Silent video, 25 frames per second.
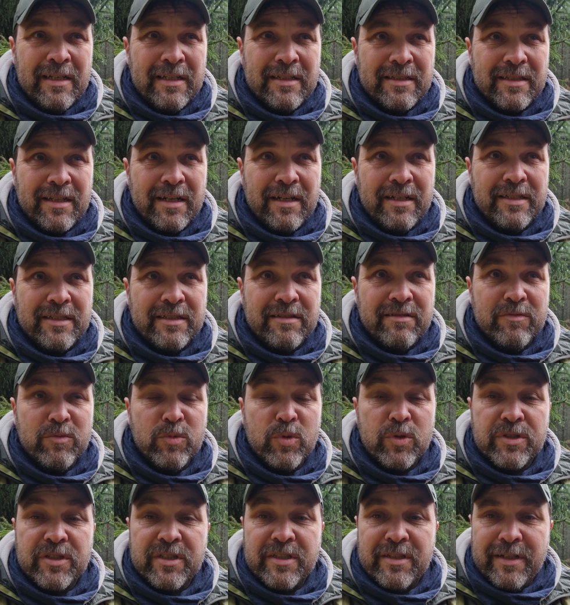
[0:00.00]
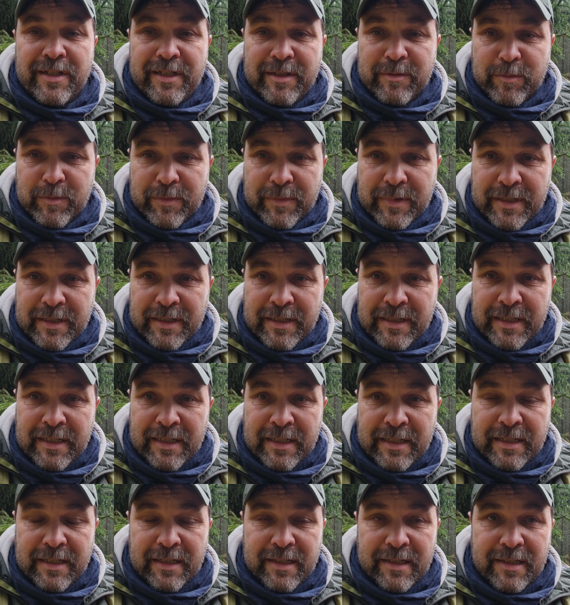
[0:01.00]
строительством Nord Stream.
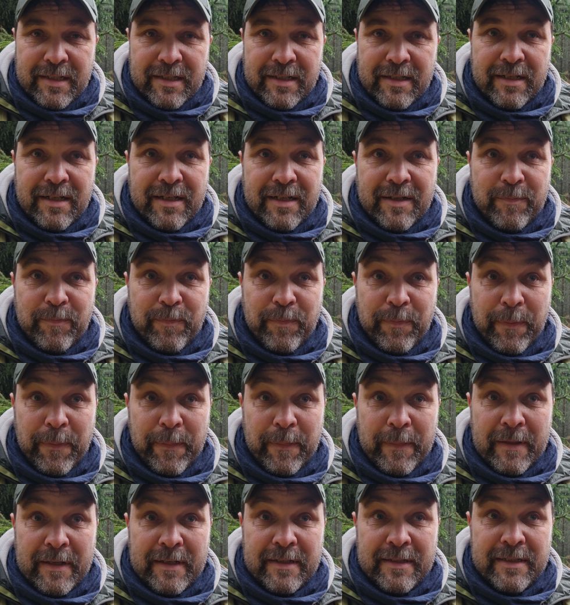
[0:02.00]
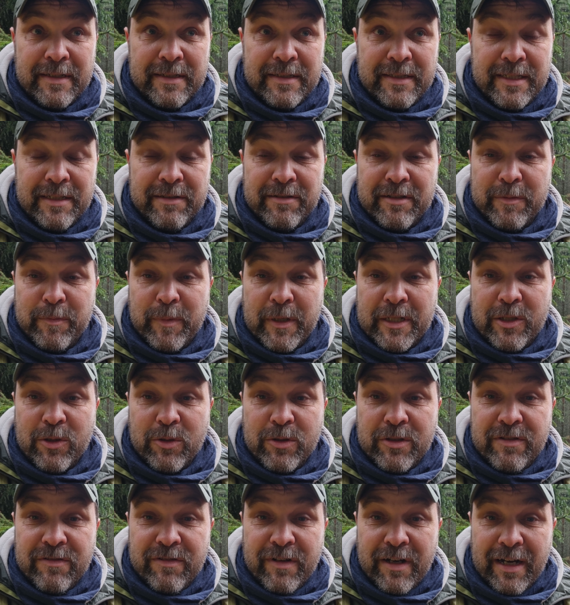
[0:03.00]
Это э, Северный
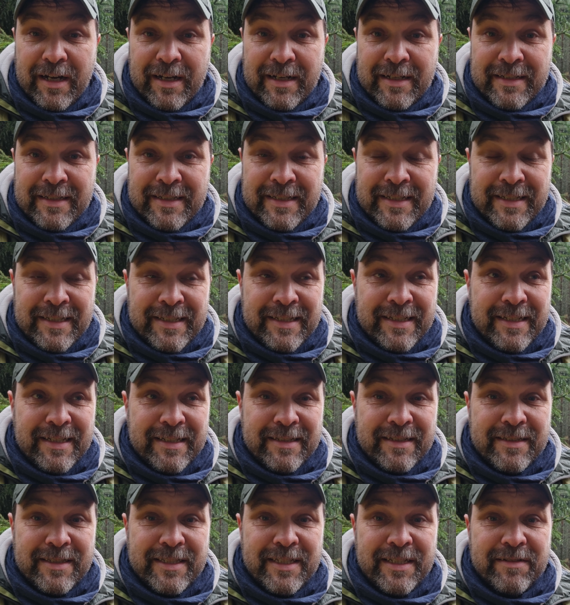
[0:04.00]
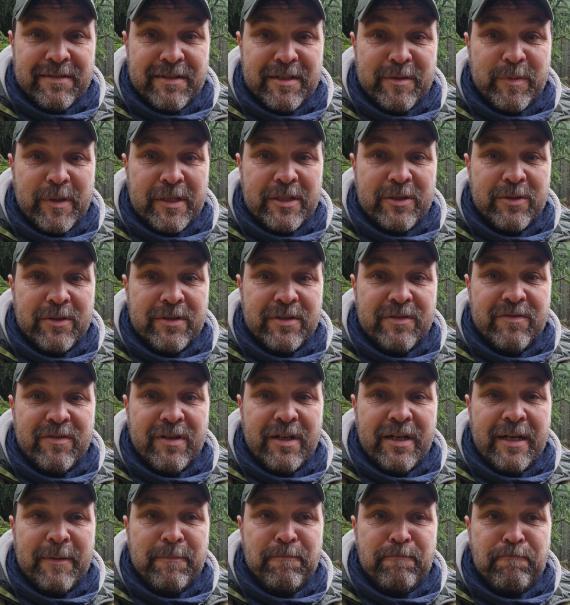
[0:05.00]
поток-2. И этот Северный
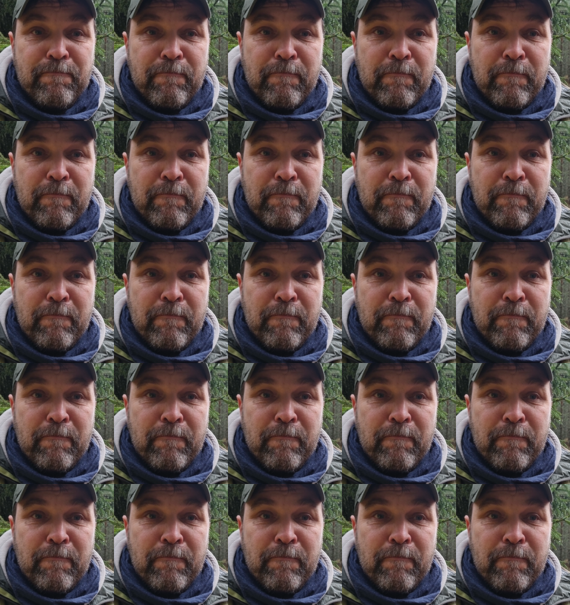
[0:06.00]
поток-2